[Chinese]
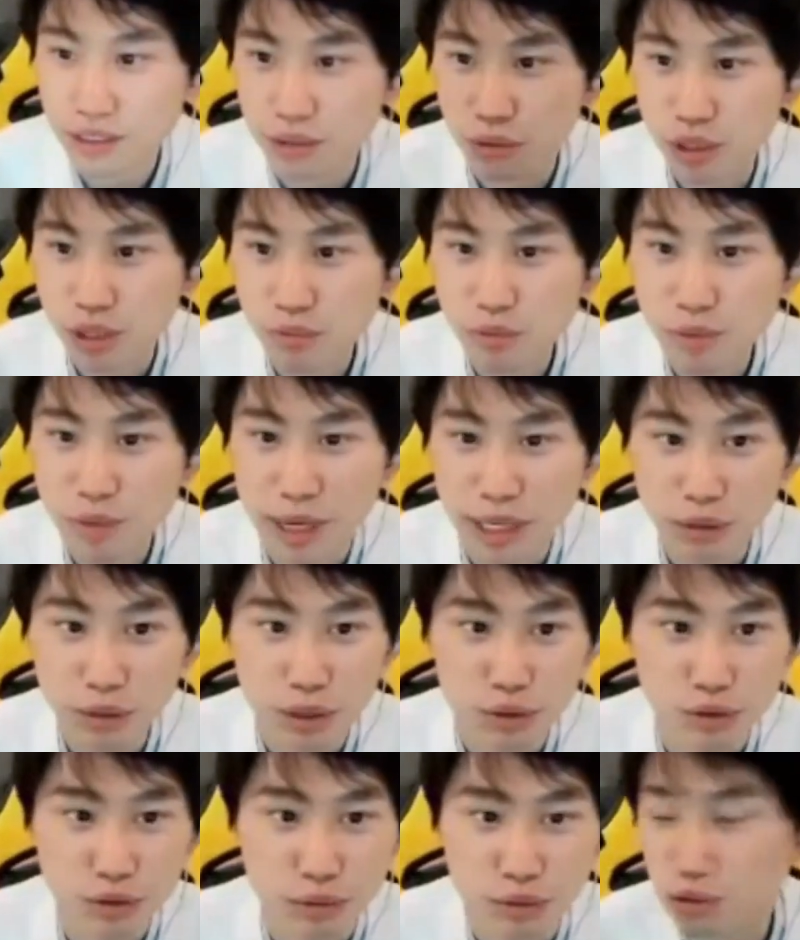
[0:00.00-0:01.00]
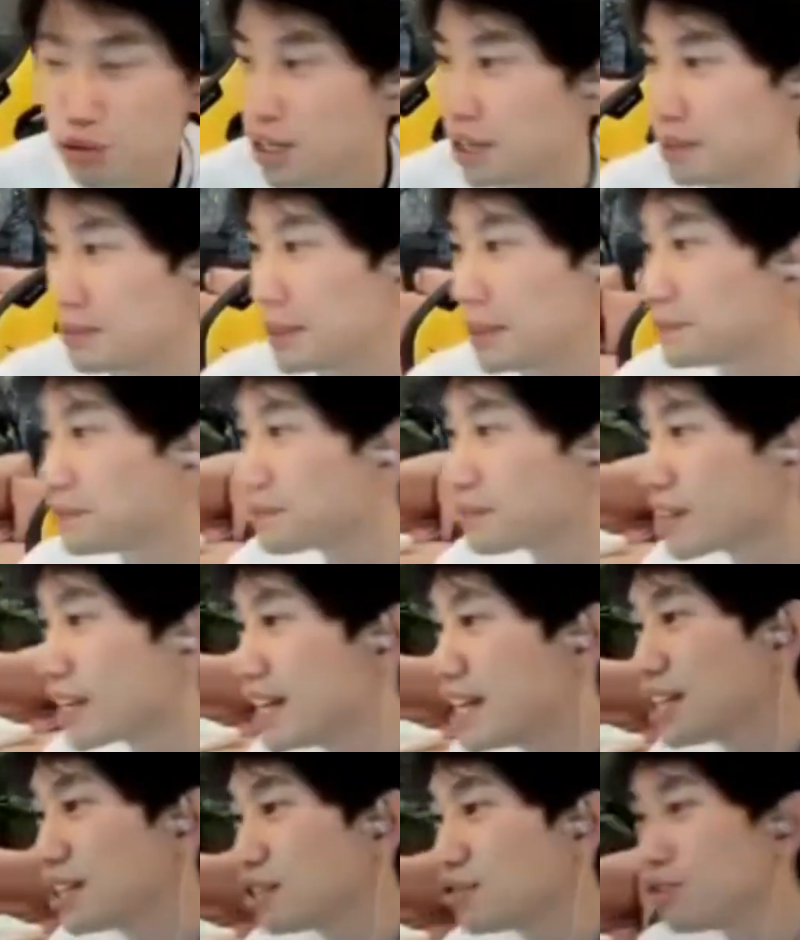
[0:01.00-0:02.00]
我先不排队了，先不们，这样吧，
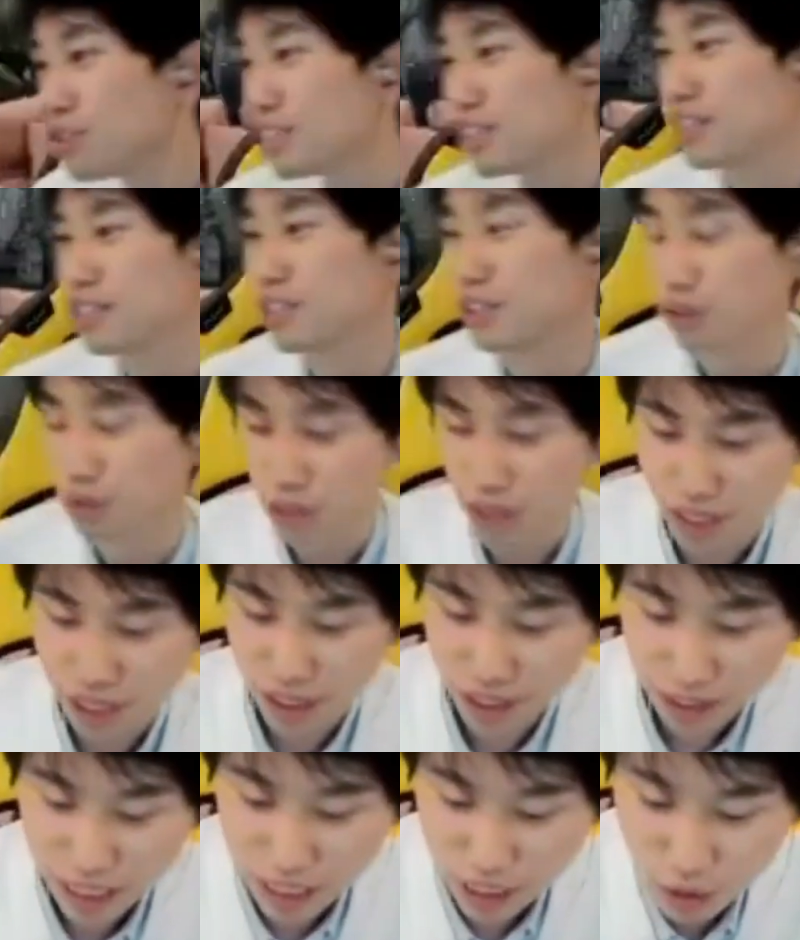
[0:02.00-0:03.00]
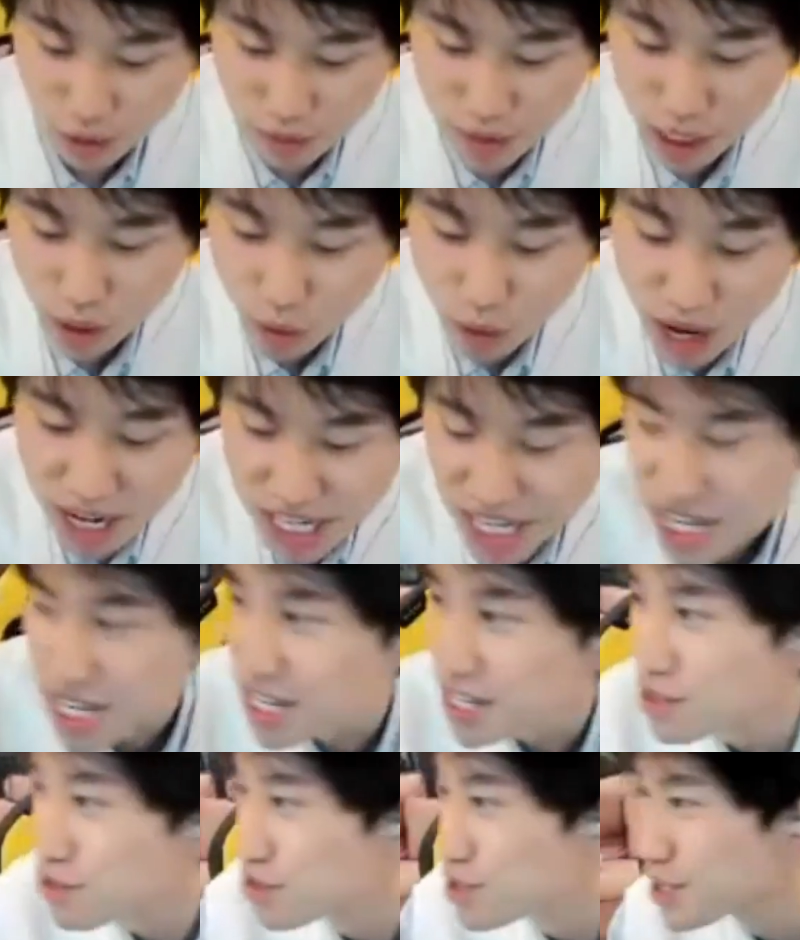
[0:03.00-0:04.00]
最近很多人大家都比较关
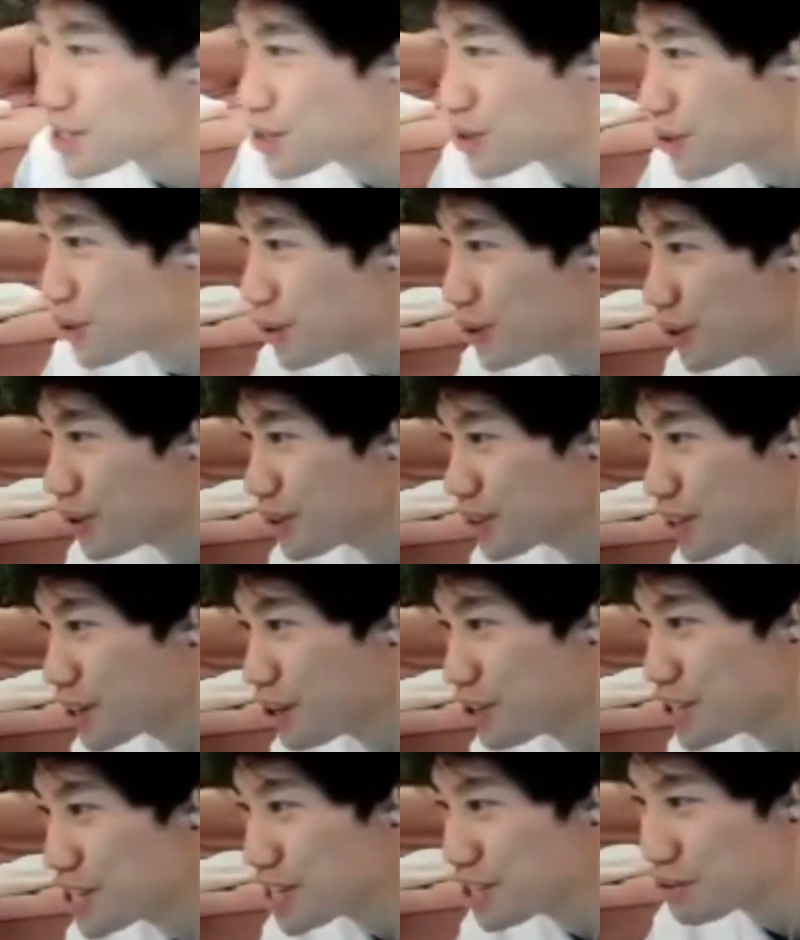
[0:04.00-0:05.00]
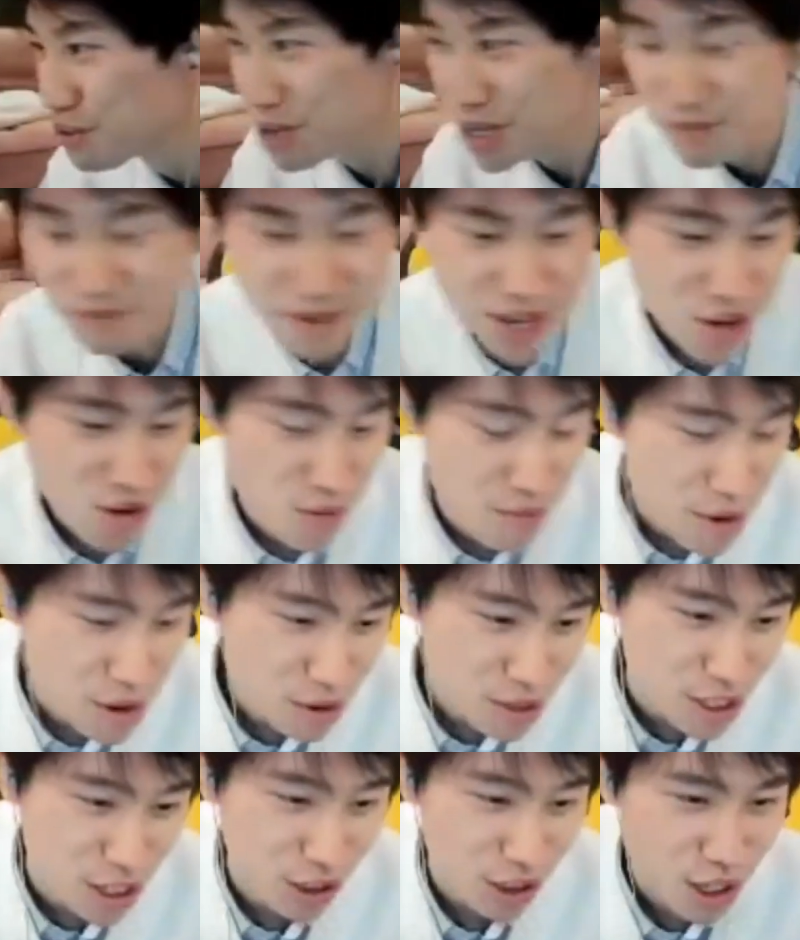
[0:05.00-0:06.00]
心，就是有到底多音币有没
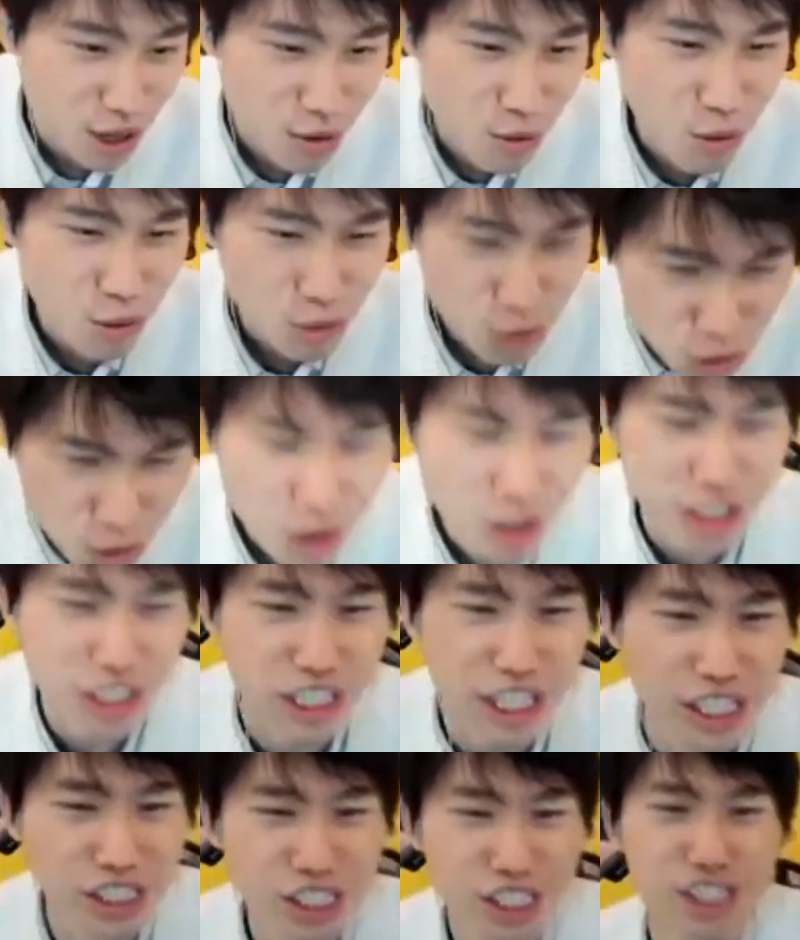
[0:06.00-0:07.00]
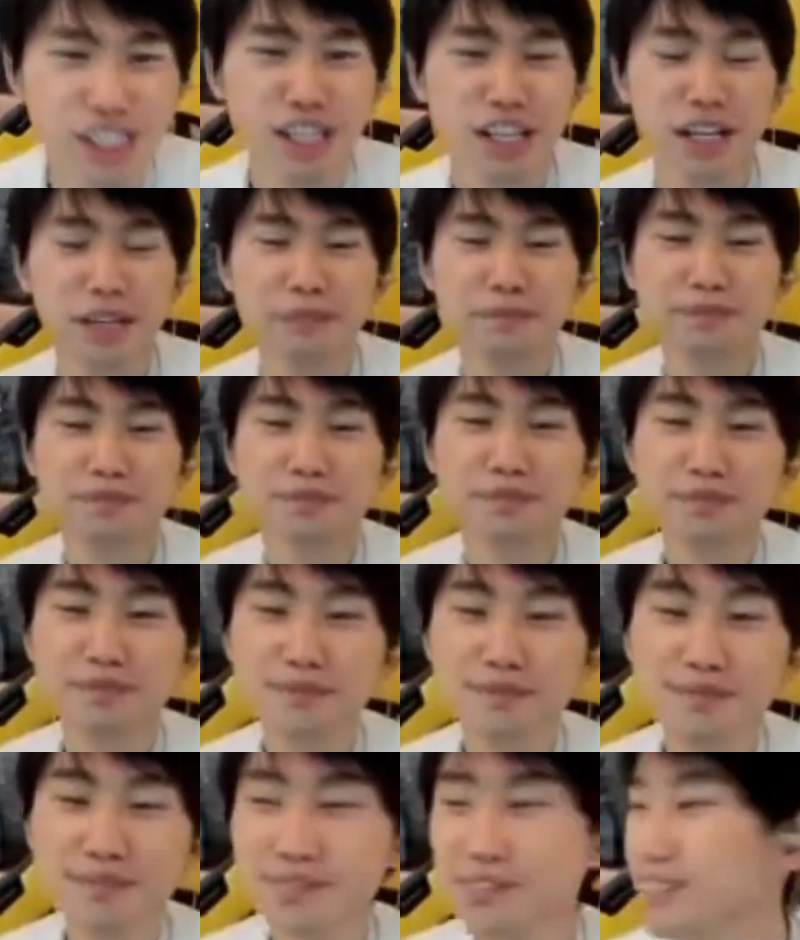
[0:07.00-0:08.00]
有找到工作这件事，
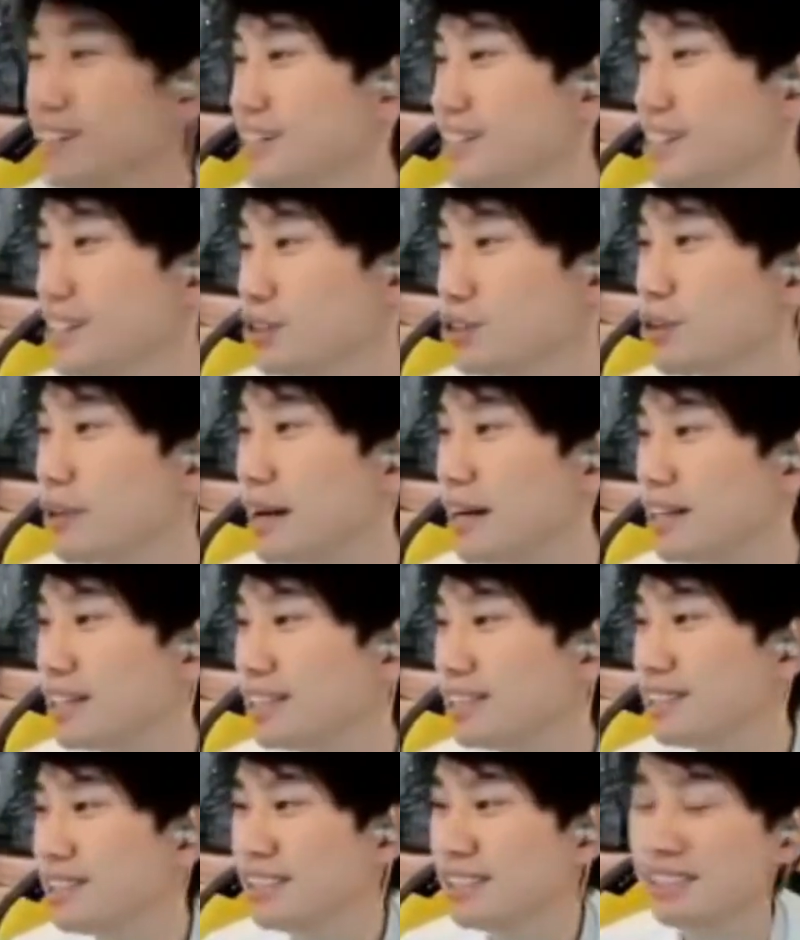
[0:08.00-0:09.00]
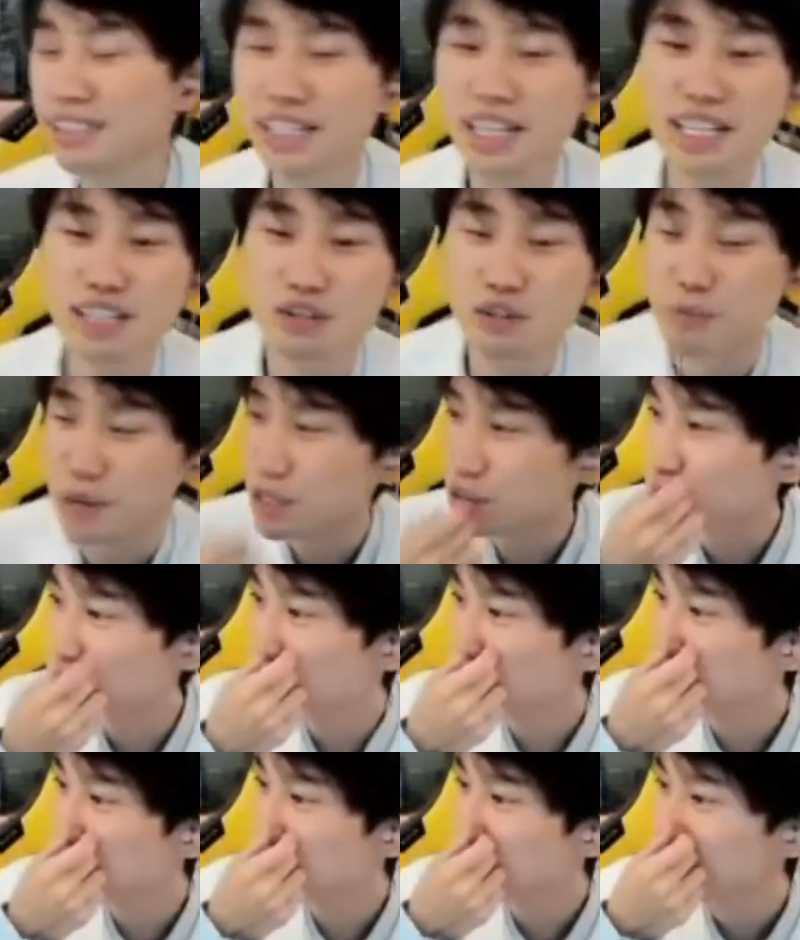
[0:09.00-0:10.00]
对吧？之前一直都没
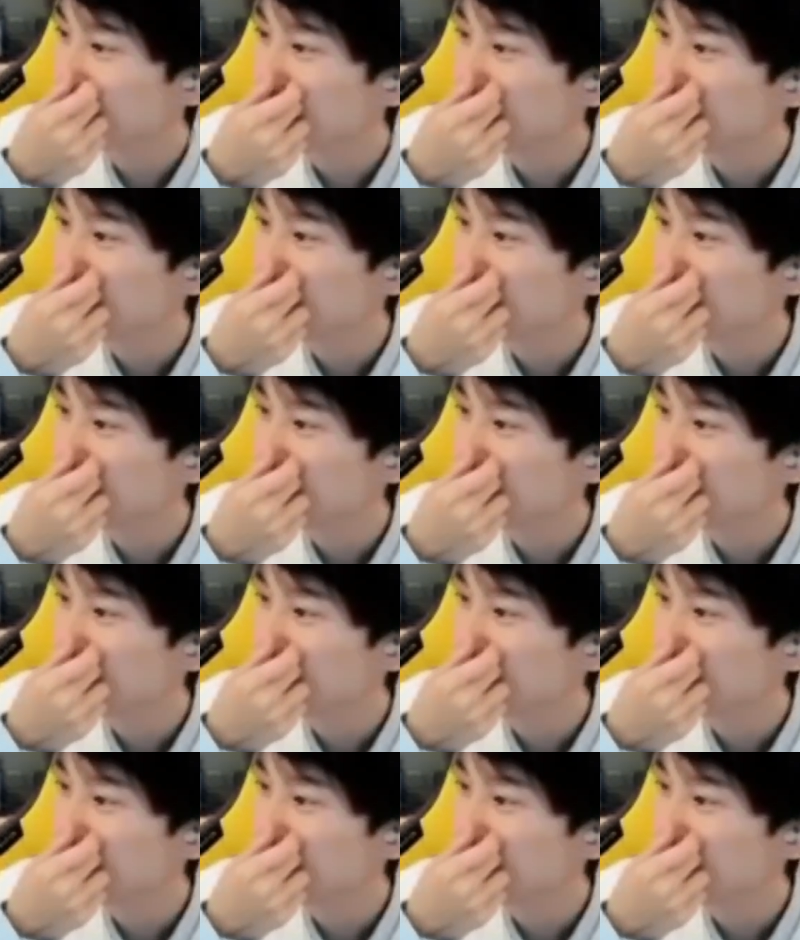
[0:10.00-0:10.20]
说。